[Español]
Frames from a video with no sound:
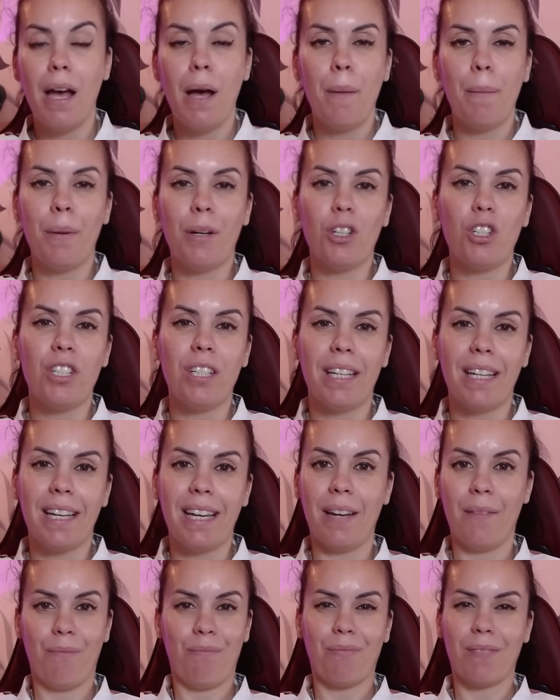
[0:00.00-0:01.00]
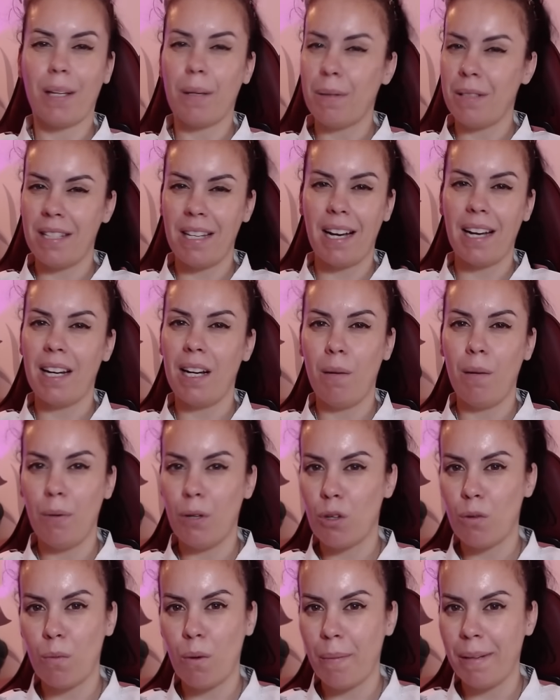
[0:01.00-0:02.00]
pero sí que llega en el
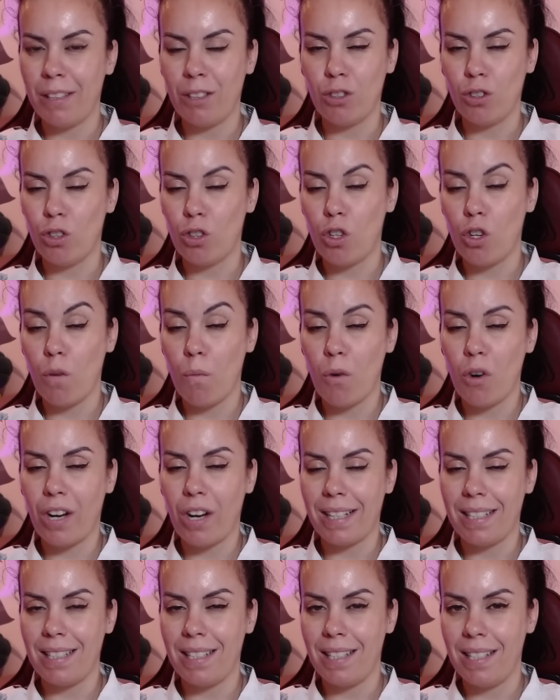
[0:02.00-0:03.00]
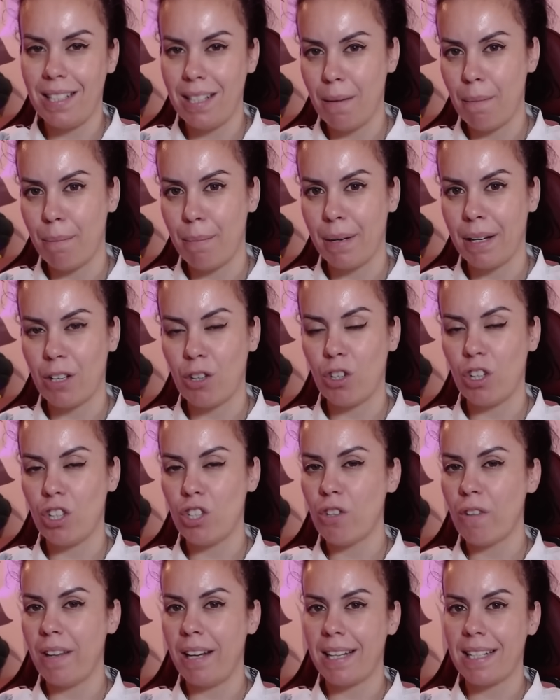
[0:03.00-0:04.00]
peor momento, ¿no? Como casi siempre. Con
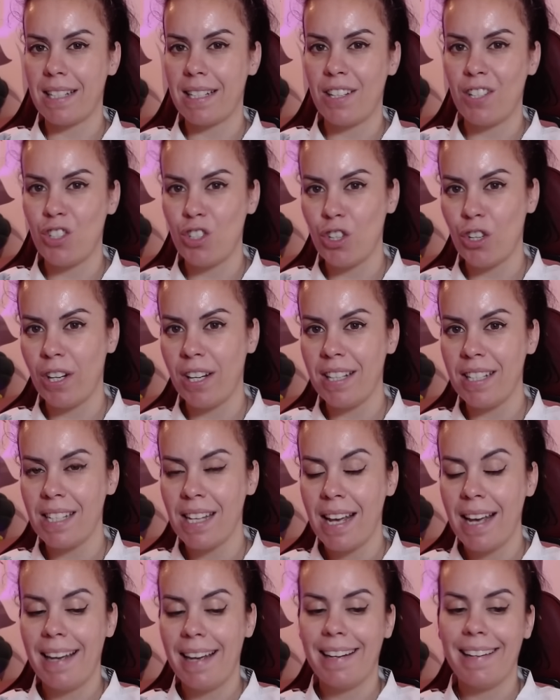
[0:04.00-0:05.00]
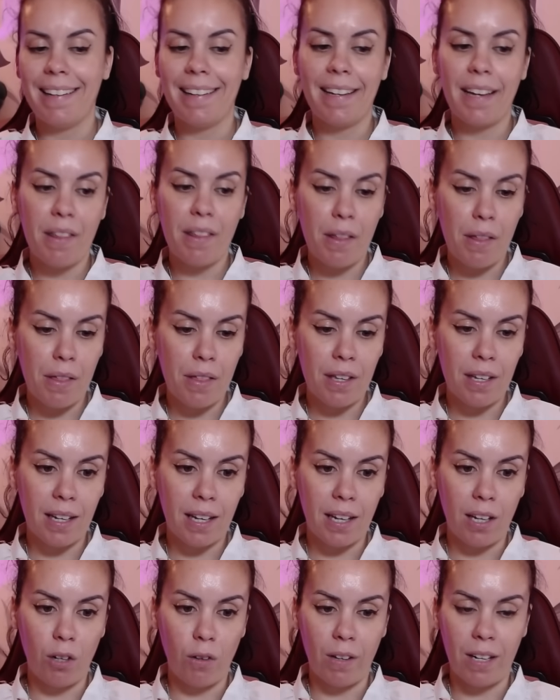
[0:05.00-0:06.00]
esto de las lesiones, ni qué
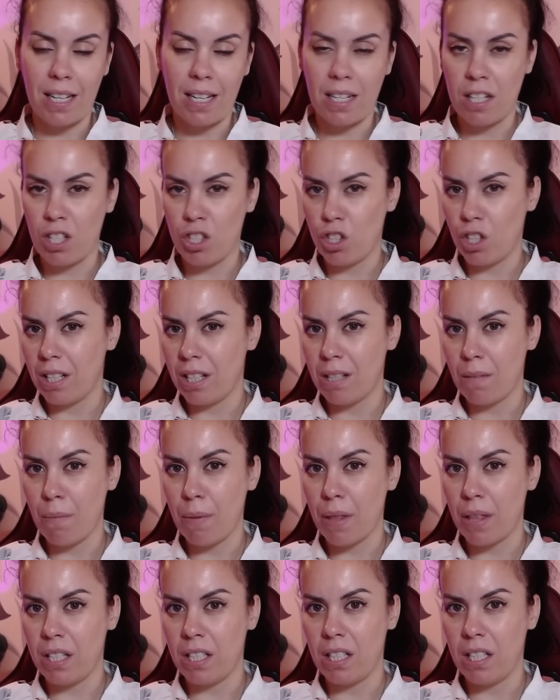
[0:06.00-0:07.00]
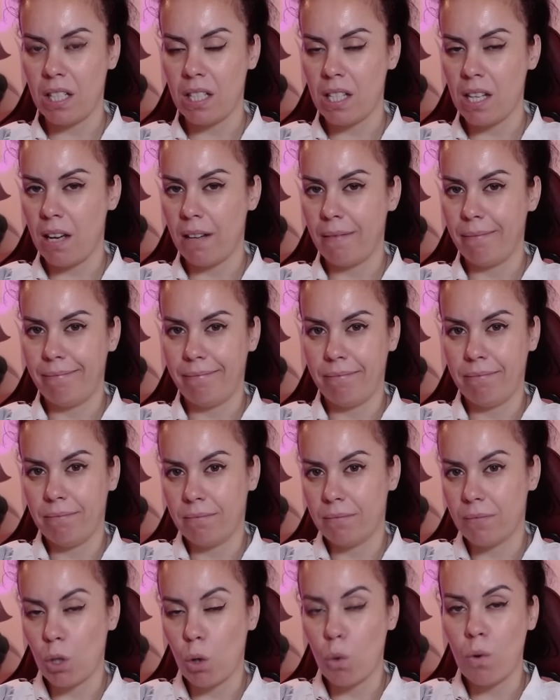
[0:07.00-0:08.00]
decir que lo de las lesiones empieza a ser ya
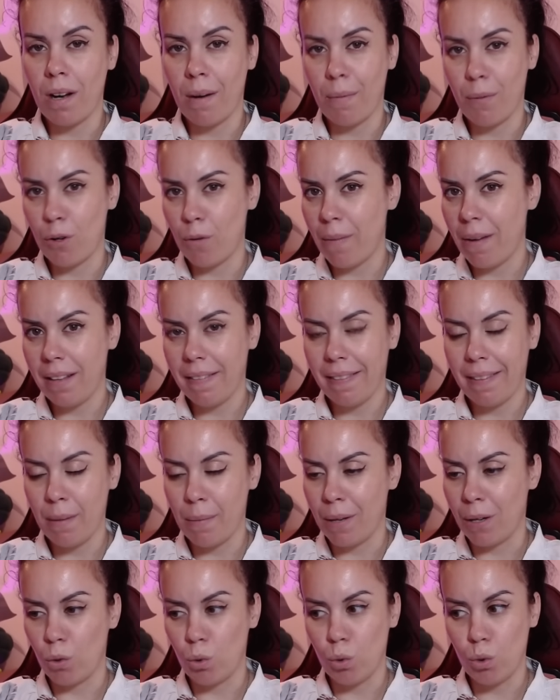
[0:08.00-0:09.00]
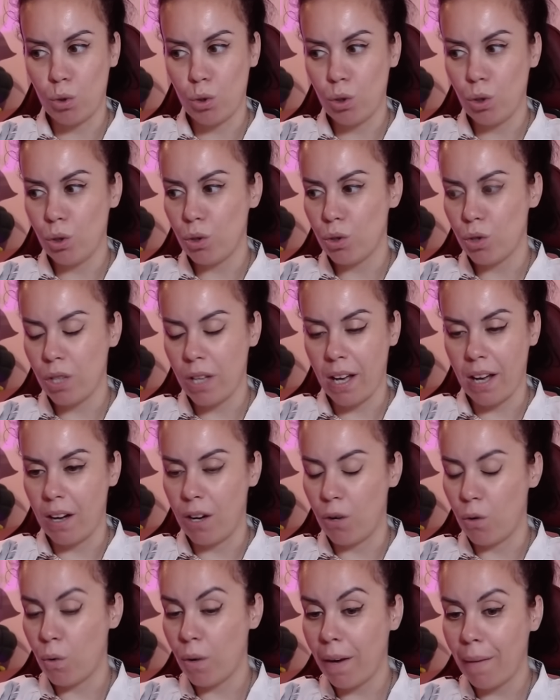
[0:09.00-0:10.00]
mm, una broma de mal gusto, o
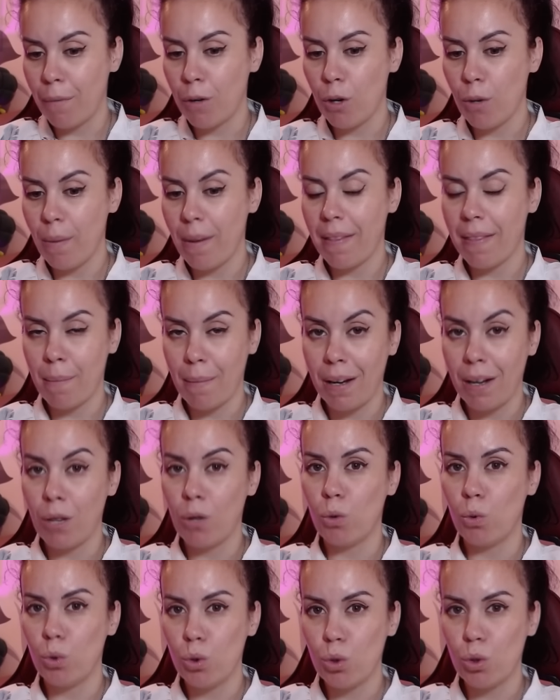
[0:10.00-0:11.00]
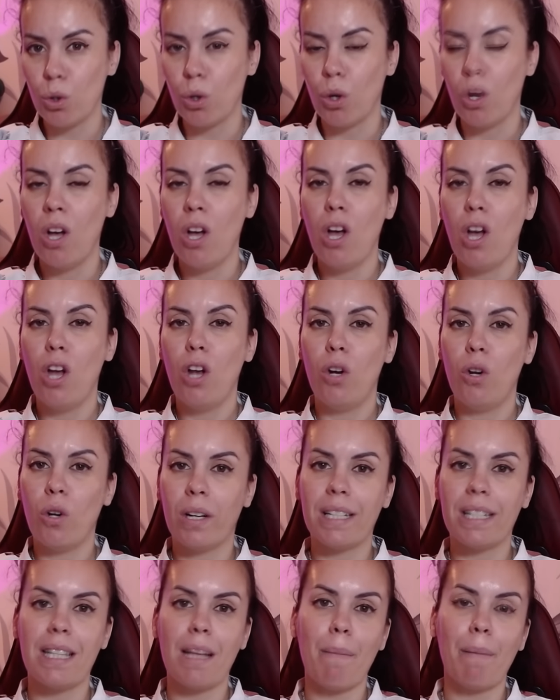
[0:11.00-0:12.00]
sea, una broma de mal gusto.
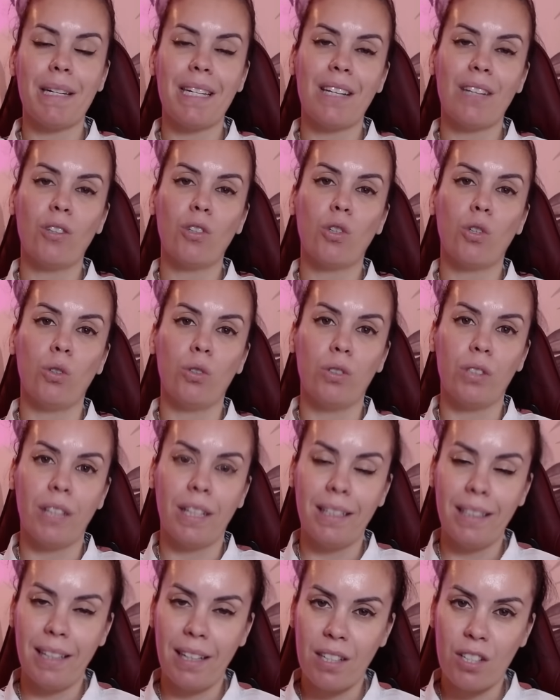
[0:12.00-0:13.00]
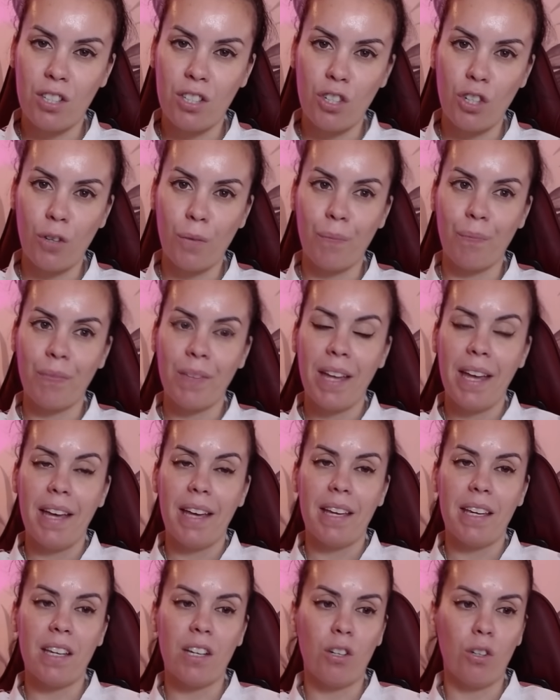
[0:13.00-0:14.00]
Lo que está pasando con tanta lesión
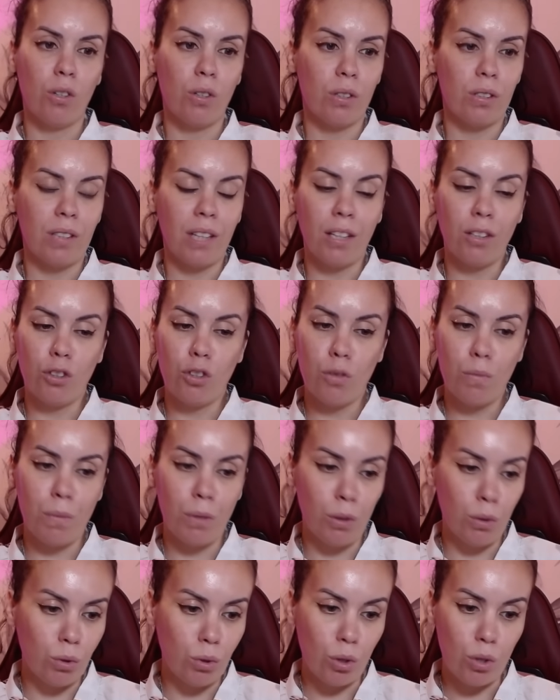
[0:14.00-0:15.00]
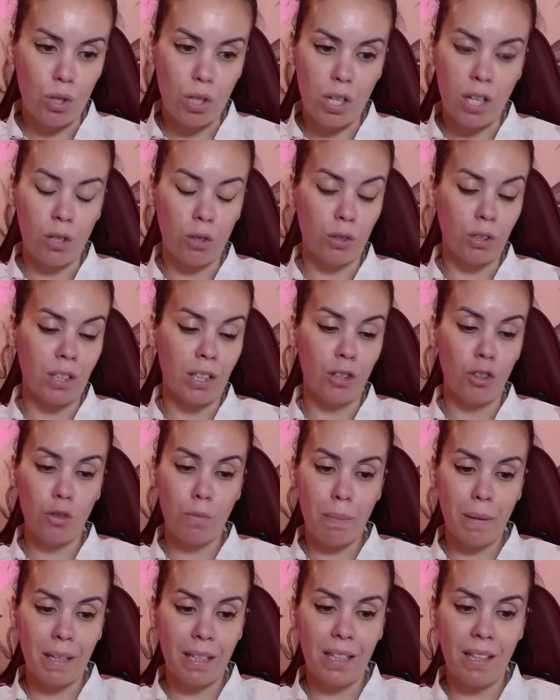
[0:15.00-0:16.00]
y con tantos minutos y con
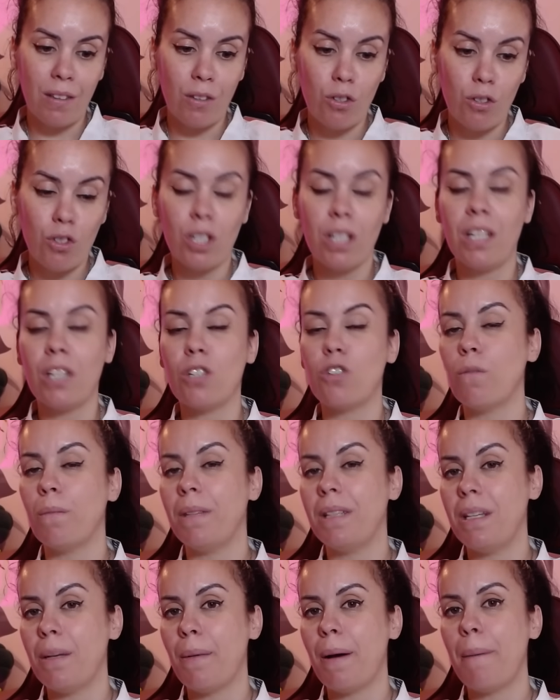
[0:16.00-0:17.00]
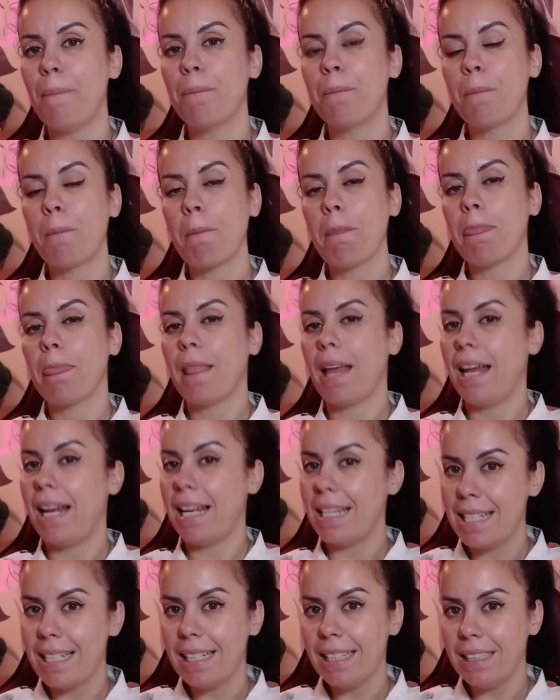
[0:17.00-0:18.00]
tantos partidos, y esto me lleva a
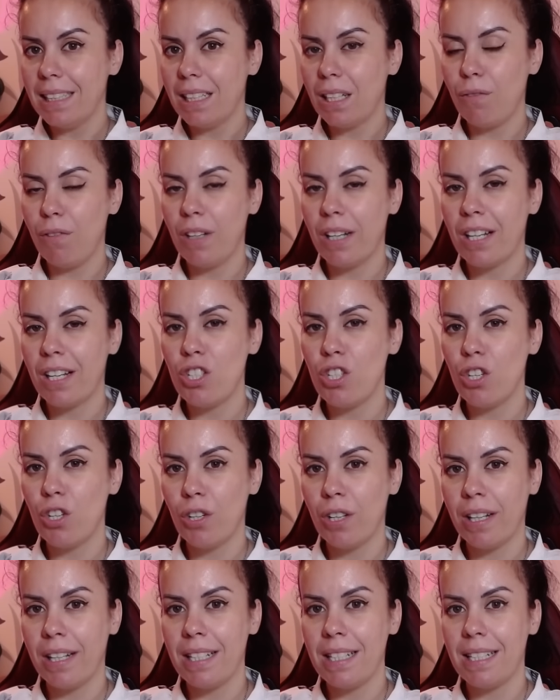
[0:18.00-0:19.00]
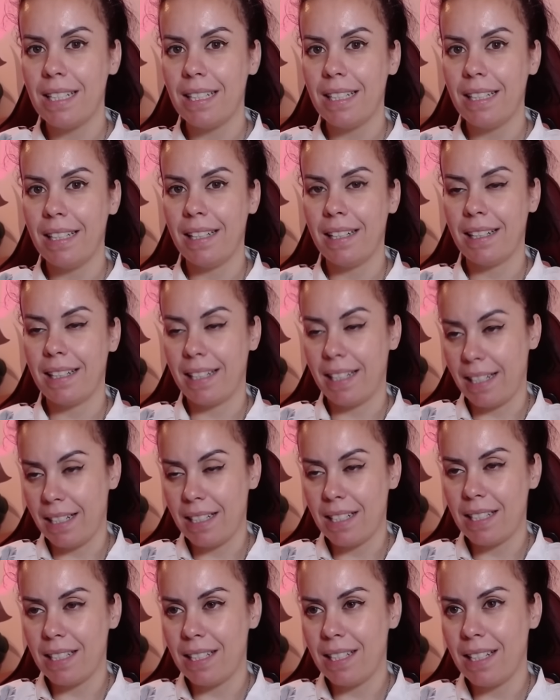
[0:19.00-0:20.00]
las siguientes reflexiones, eh,
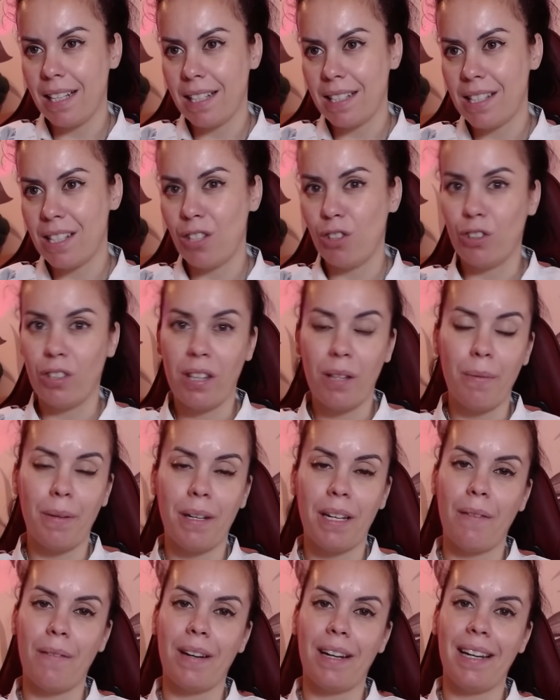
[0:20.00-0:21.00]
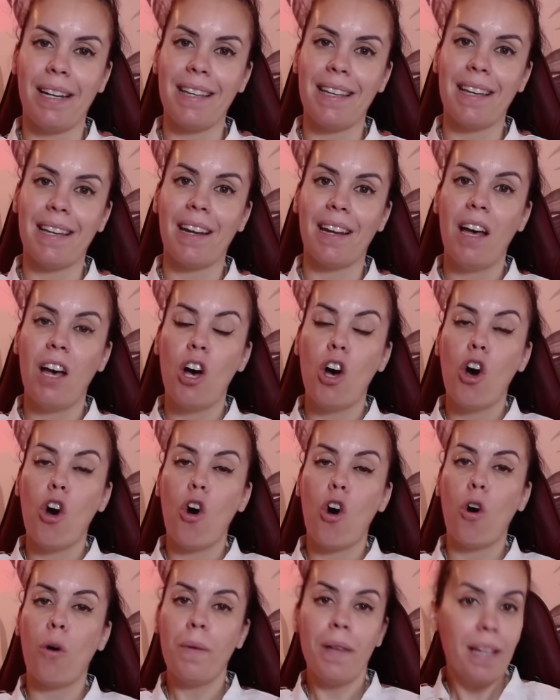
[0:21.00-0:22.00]
que es si Ancelotti debería verle ayer
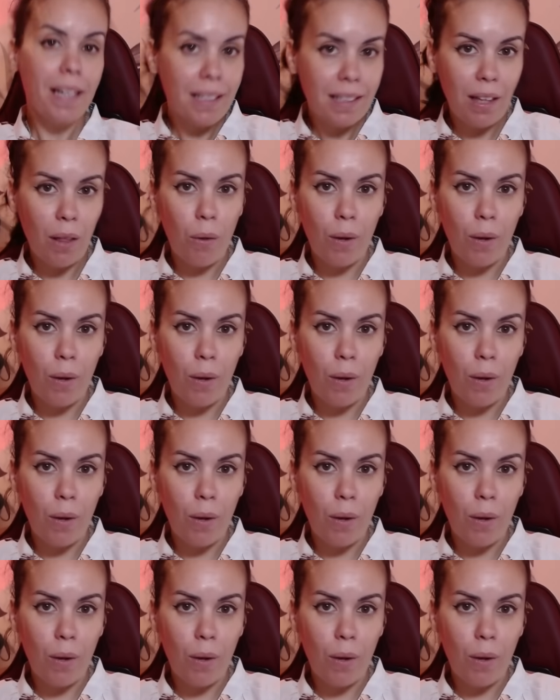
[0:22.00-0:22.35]
o bien quitado